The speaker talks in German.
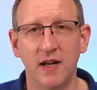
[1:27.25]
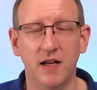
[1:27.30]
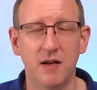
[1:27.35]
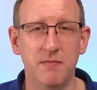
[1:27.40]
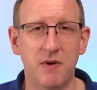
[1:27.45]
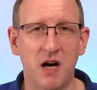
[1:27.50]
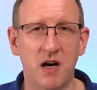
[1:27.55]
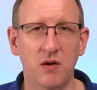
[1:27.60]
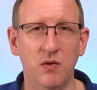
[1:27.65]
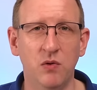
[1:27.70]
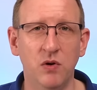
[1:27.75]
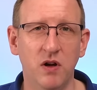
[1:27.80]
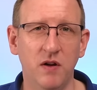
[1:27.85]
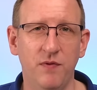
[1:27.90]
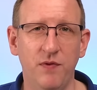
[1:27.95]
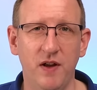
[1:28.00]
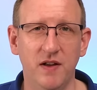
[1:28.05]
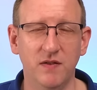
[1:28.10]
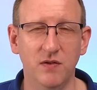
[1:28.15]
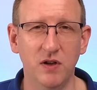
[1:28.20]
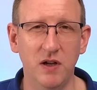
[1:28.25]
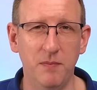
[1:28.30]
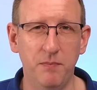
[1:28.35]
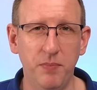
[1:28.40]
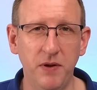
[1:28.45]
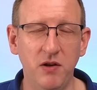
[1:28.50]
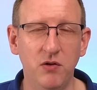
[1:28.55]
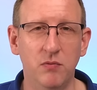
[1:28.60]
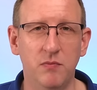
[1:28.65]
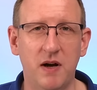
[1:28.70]
Die machen ungefähr so eine
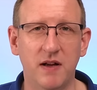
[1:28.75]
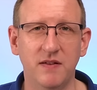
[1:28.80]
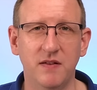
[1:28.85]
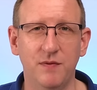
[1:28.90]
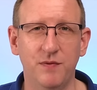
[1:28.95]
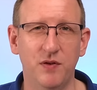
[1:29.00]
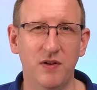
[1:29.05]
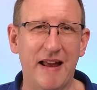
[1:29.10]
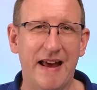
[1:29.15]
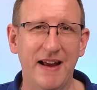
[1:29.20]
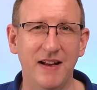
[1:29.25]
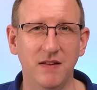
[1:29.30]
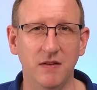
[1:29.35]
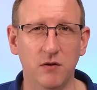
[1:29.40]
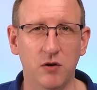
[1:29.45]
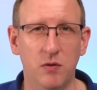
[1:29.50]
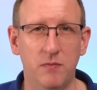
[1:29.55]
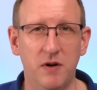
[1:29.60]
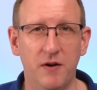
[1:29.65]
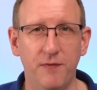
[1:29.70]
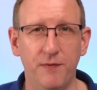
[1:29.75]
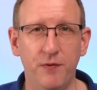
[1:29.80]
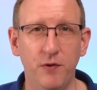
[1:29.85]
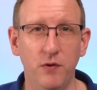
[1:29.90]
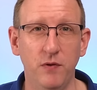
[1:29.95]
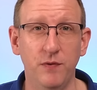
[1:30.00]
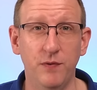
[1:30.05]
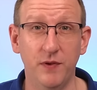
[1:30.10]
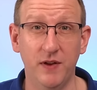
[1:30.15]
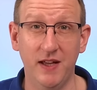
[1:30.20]
Biomasse von
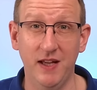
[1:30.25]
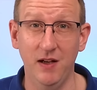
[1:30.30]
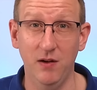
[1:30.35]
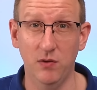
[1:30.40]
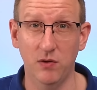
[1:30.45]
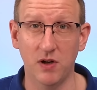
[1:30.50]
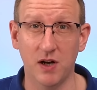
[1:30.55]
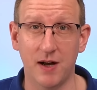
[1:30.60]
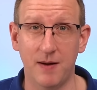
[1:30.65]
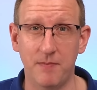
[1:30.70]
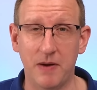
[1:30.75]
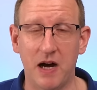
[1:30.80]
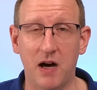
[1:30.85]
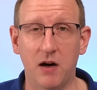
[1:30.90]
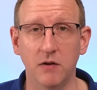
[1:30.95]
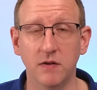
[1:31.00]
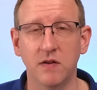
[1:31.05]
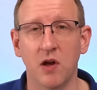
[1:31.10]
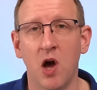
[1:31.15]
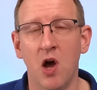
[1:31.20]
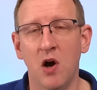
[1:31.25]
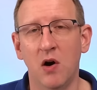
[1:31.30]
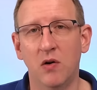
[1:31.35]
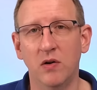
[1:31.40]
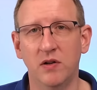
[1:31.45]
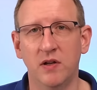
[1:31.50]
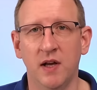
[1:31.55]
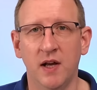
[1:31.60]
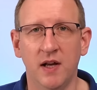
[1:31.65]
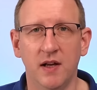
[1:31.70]
1,5 Kilogramm aus
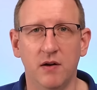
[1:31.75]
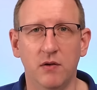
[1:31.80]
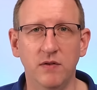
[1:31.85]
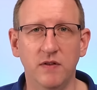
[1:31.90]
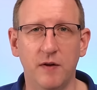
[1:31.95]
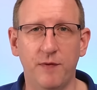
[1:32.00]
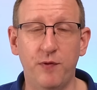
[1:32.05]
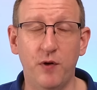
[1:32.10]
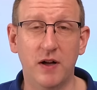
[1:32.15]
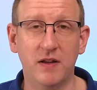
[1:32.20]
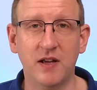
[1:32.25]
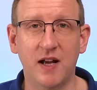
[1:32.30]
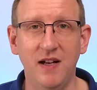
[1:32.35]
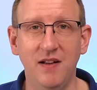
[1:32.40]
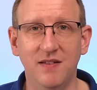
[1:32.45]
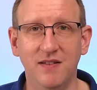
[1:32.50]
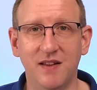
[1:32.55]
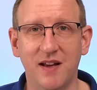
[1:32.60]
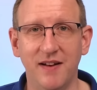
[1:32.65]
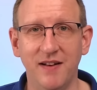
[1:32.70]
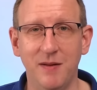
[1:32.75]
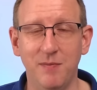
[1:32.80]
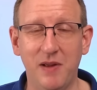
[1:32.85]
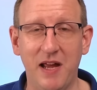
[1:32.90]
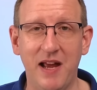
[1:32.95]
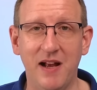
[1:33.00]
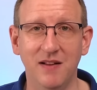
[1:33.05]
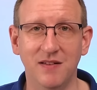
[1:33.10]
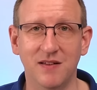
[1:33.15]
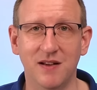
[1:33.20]
und unser Vorteil ist dann im
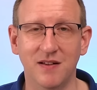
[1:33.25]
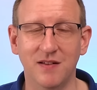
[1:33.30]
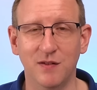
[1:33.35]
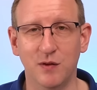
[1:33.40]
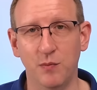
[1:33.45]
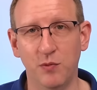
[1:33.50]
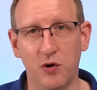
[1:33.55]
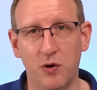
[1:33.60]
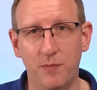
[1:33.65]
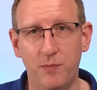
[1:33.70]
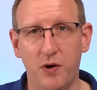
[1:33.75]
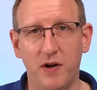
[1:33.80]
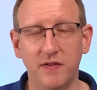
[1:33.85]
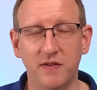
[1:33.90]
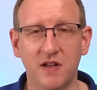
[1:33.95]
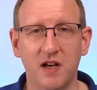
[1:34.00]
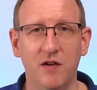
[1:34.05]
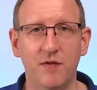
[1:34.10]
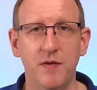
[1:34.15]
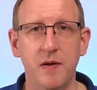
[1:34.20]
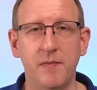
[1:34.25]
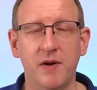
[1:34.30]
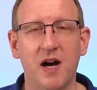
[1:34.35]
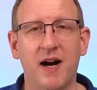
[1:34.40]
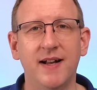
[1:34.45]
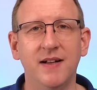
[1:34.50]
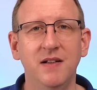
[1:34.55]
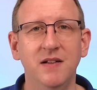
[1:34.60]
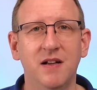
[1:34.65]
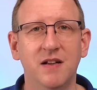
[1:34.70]
Gegensatz zum Komposthaufen im
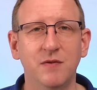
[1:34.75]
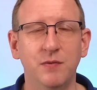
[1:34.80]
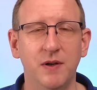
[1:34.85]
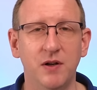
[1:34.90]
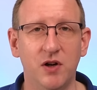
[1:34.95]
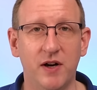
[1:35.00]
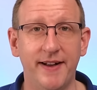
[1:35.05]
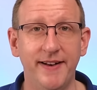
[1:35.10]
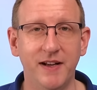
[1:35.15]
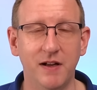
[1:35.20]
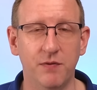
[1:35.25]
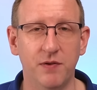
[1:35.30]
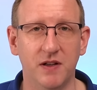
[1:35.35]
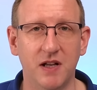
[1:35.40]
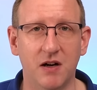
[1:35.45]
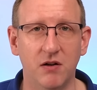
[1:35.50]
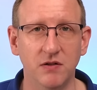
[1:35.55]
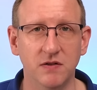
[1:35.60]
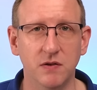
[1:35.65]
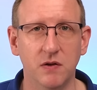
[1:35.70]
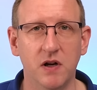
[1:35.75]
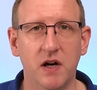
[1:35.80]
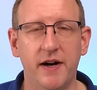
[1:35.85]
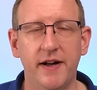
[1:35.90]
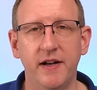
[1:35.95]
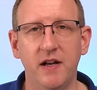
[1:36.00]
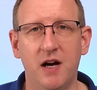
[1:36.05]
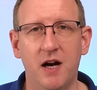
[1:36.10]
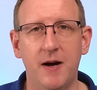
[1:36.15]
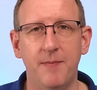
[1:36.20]
Garten, dass wir noch andere
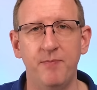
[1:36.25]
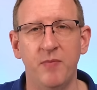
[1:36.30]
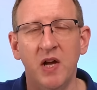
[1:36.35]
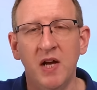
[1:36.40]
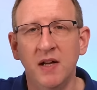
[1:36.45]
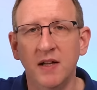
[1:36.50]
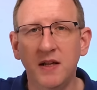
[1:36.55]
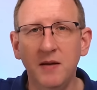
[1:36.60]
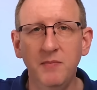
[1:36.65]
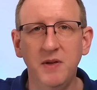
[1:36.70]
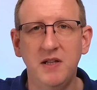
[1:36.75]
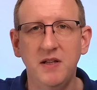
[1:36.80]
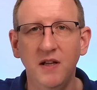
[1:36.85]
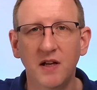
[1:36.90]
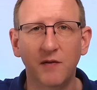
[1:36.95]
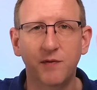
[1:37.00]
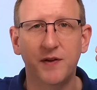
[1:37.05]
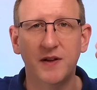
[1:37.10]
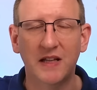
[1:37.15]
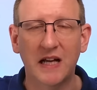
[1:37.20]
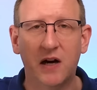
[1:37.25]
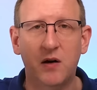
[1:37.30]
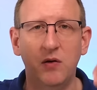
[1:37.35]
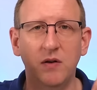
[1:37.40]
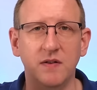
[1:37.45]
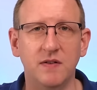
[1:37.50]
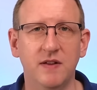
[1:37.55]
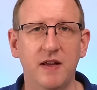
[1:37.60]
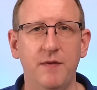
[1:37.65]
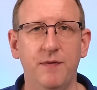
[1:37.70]
Verdauungsorgane haben, die mit ihren
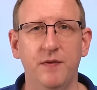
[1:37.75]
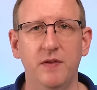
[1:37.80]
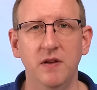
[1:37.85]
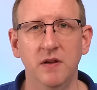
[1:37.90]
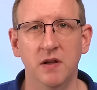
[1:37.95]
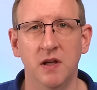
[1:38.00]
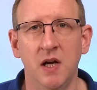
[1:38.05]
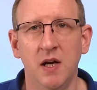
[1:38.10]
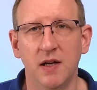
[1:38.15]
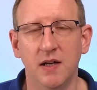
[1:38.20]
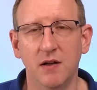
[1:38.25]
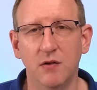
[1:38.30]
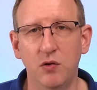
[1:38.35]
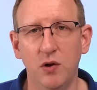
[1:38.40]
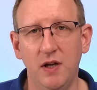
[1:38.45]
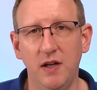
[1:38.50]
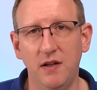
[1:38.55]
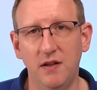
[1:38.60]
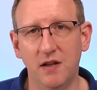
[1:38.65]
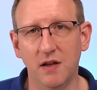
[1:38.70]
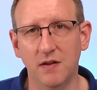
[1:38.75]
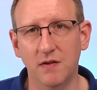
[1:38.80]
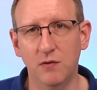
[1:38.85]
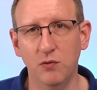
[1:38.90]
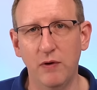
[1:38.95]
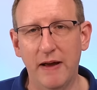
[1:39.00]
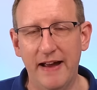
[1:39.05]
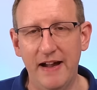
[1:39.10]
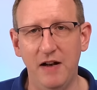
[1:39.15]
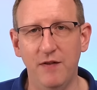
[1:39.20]
Verdauungssäften natürlich
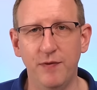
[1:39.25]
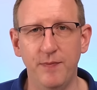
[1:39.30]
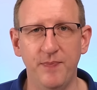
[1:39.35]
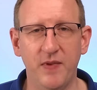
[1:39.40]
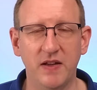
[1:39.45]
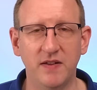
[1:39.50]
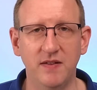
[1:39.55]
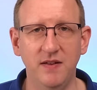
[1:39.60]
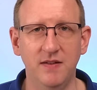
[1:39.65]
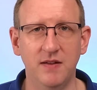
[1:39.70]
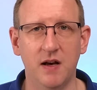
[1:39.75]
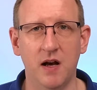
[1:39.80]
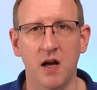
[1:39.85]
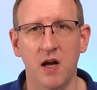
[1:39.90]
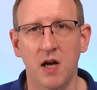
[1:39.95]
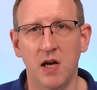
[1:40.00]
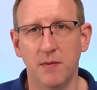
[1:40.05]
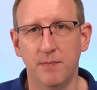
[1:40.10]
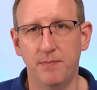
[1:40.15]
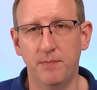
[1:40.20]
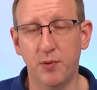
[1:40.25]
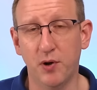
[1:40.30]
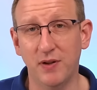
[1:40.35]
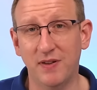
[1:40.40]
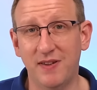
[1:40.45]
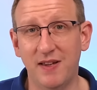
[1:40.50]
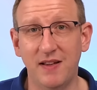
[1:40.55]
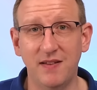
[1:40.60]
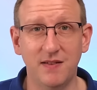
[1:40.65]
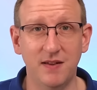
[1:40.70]
dazu helfen, dass dieser
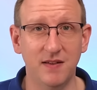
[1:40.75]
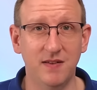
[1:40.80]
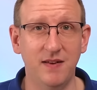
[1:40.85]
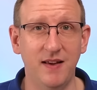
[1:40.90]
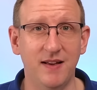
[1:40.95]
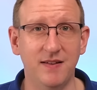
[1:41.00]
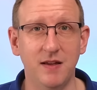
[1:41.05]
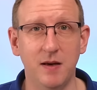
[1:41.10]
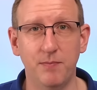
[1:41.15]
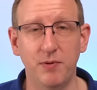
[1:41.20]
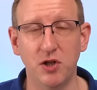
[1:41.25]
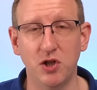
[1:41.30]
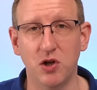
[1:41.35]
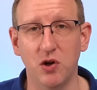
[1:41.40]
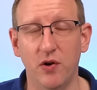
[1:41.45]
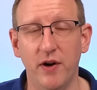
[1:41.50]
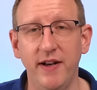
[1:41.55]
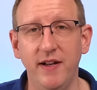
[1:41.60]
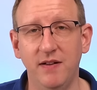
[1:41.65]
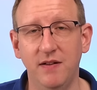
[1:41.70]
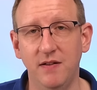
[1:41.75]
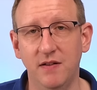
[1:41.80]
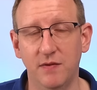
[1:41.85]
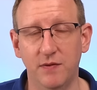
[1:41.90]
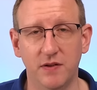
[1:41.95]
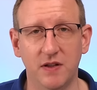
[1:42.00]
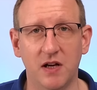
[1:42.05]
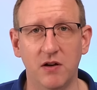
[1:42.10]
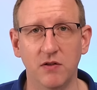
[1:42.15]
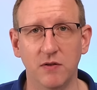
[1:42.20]
Prozess sehr, sehr beschleunigt, dieser
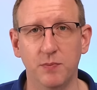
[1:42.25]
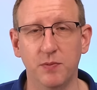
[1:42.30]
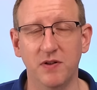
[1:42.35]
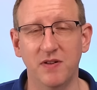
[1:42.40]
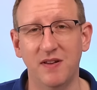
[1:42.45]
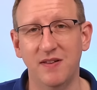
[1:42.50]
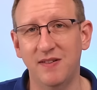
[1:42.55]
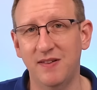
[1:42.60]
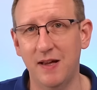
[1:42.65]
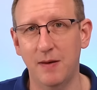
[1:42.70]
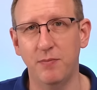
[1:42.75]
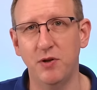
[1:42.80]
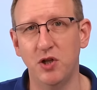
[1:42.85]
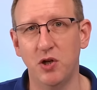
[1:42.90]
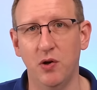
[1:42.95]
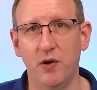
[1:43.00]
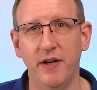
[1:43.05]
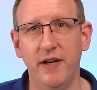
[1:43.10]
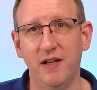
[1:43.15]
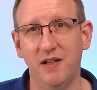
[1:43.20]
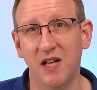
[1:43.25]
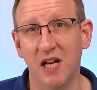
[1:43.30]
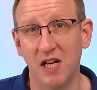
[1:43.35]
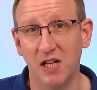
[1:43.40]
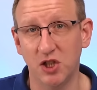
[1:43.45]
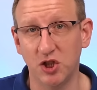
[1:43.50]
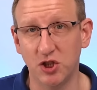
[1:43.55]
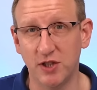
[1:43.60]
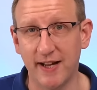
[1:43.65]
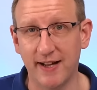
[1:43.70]
Verdauungsprozess sehr beschleunigt
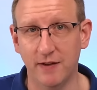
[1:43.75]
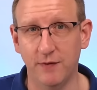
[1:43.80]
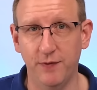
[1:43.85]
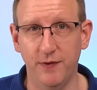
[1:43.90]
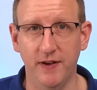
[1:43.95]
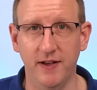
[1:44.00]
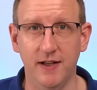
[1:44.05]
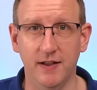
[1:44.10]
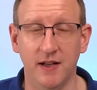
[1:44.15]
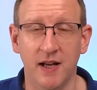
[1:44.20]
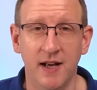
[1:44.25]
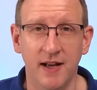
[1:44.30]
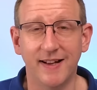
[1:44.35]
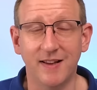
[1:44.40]
stattfindet.